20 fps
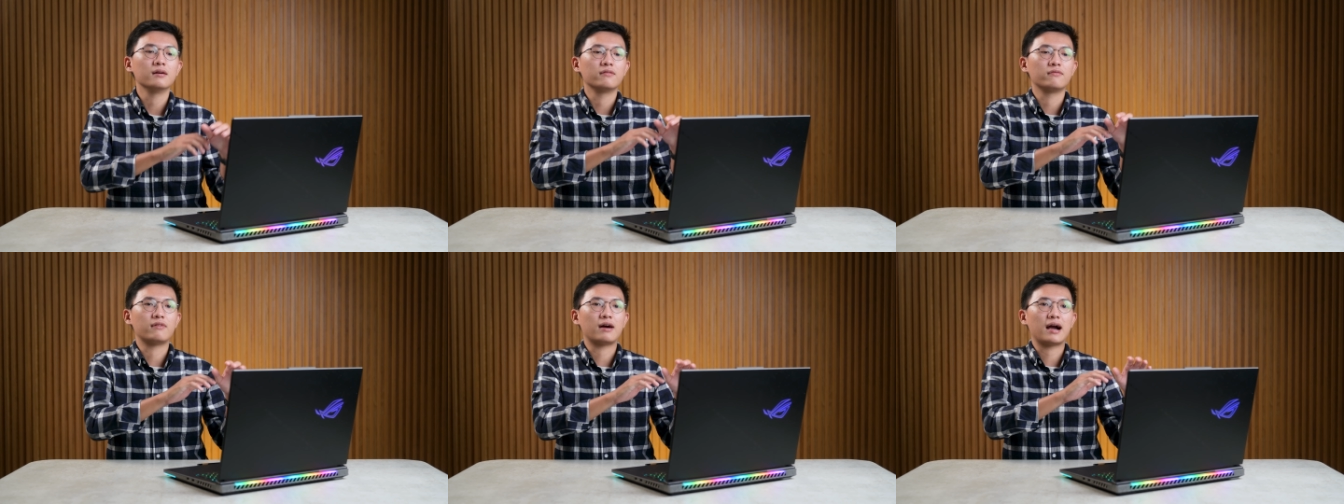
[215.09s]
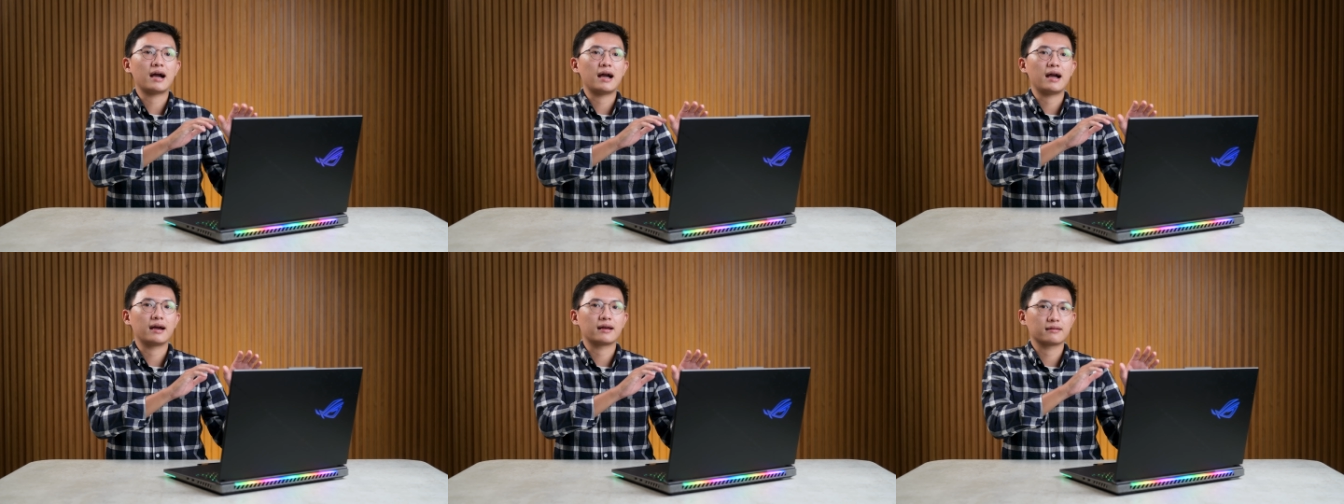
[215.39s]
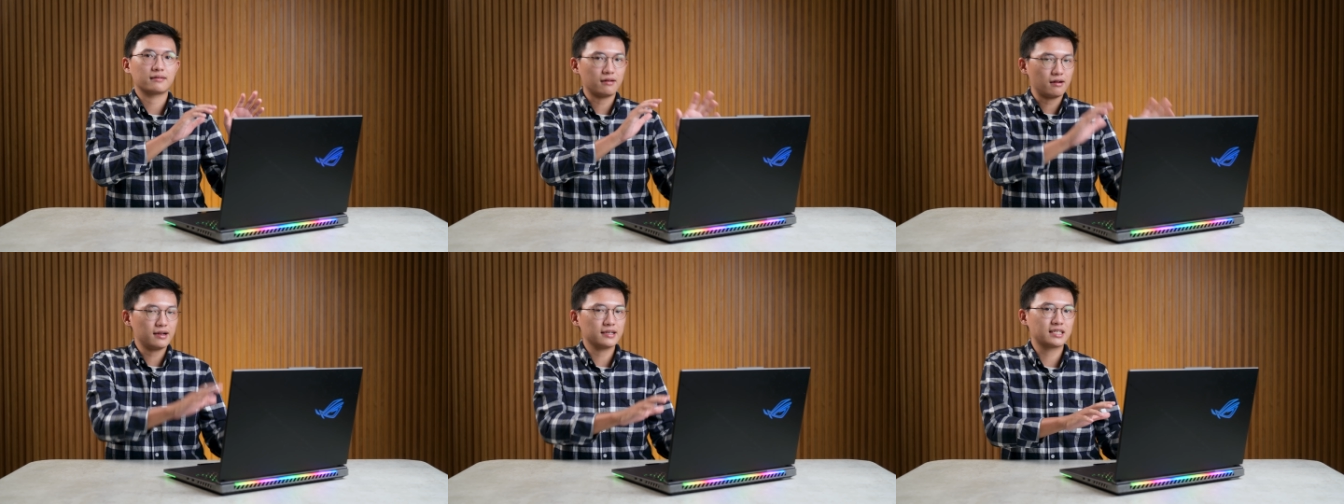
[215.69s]

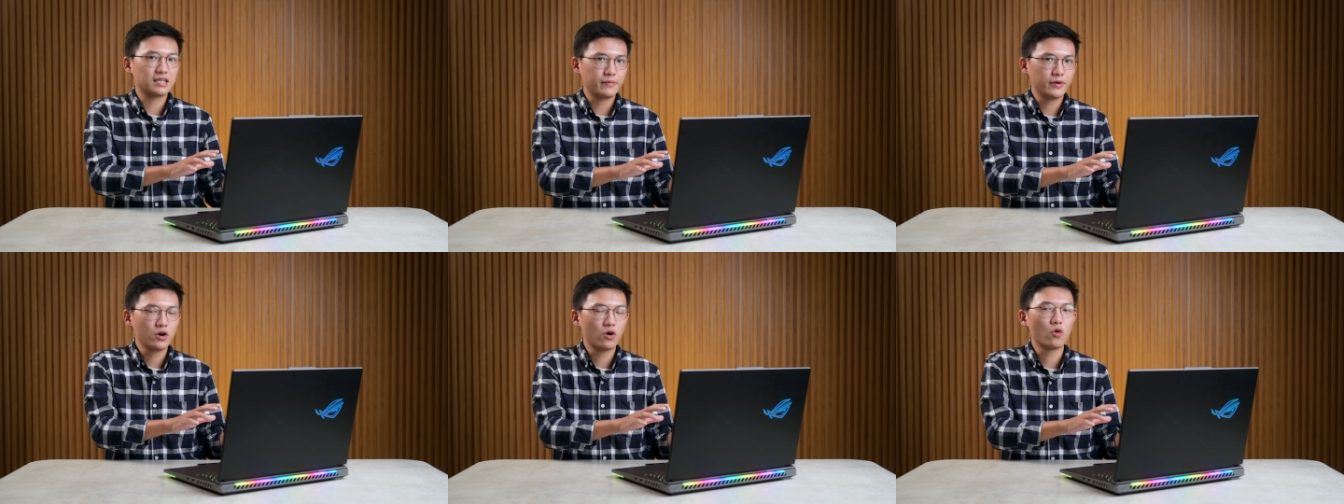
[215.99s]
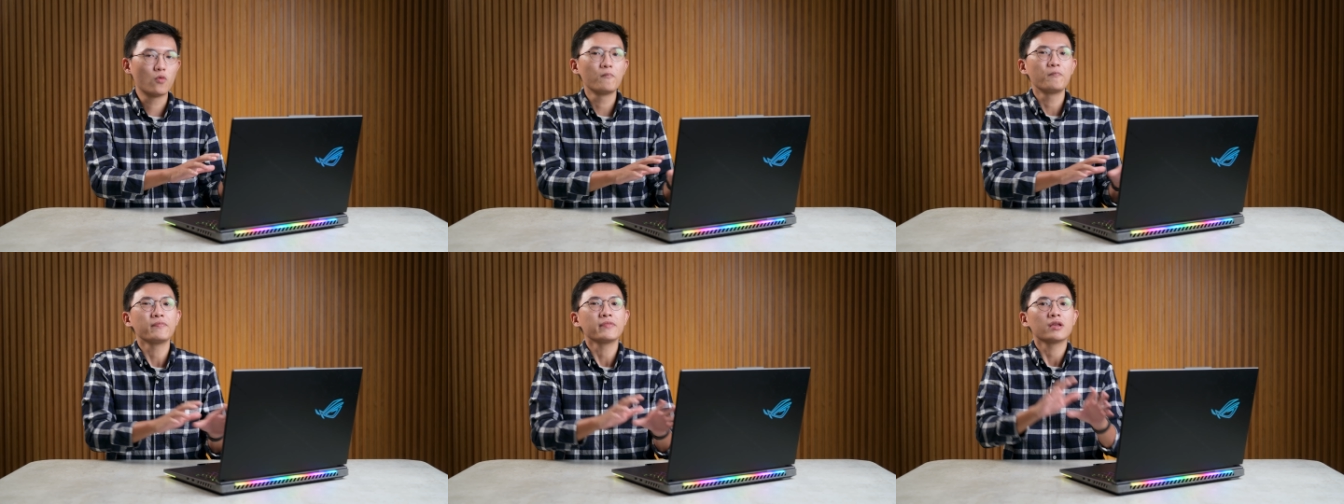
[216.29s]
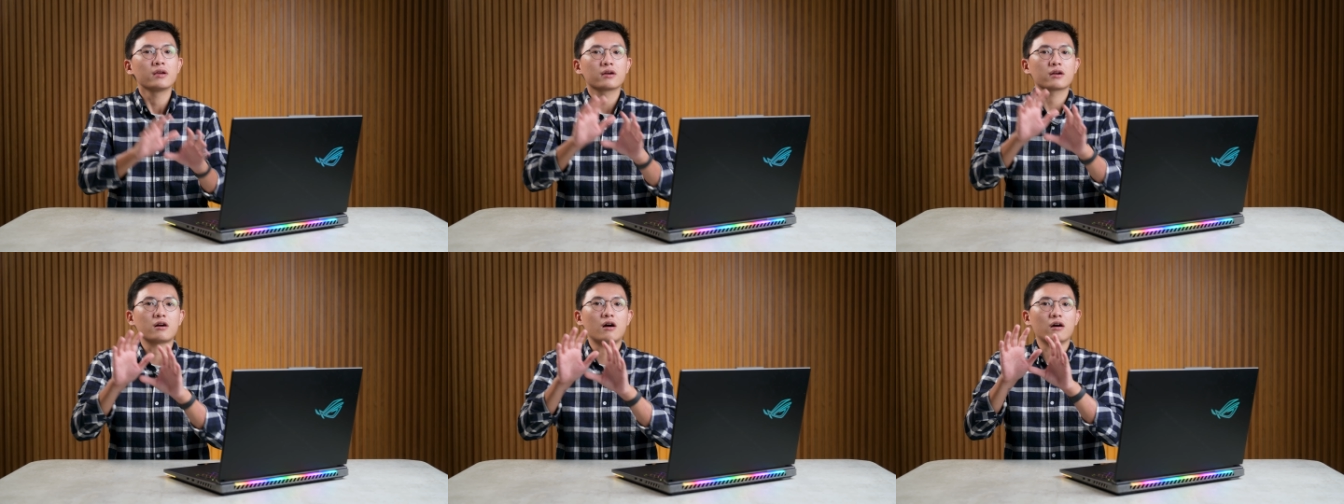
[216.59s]
và đó là CPU
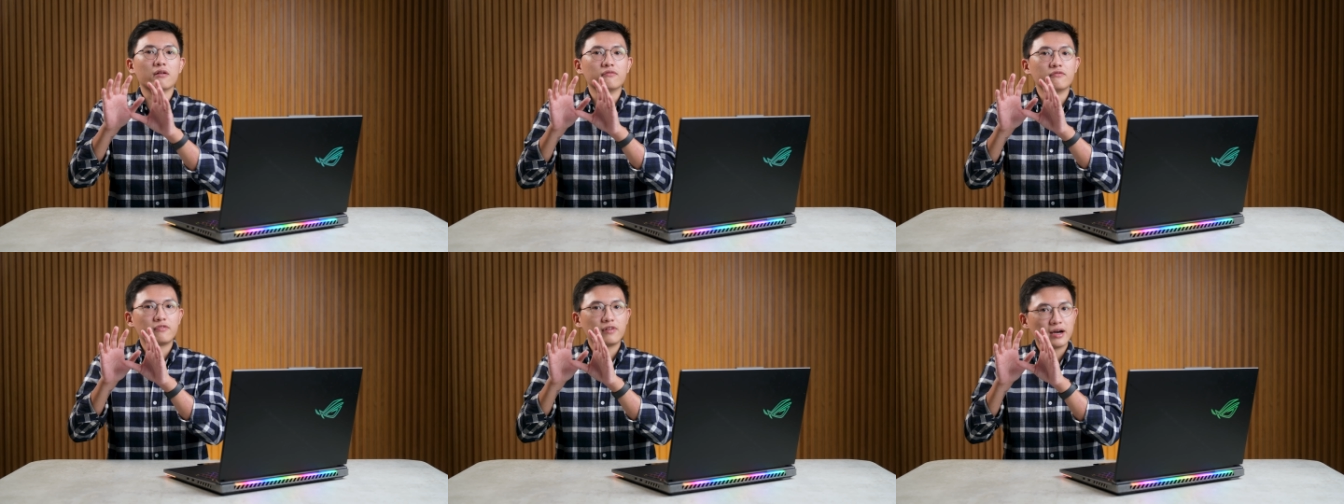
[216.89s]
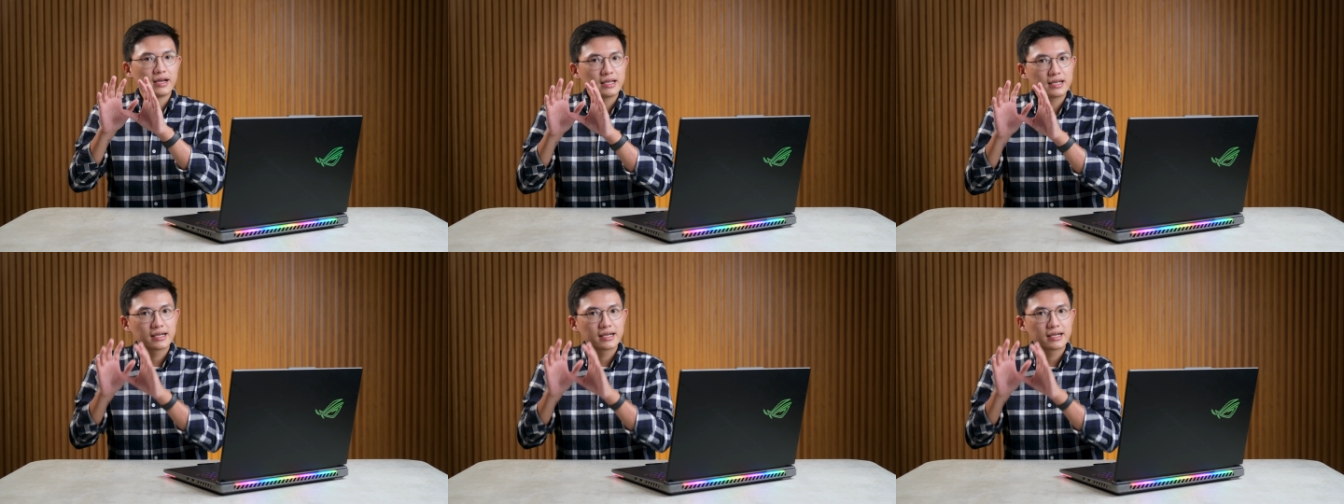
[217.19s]
còn với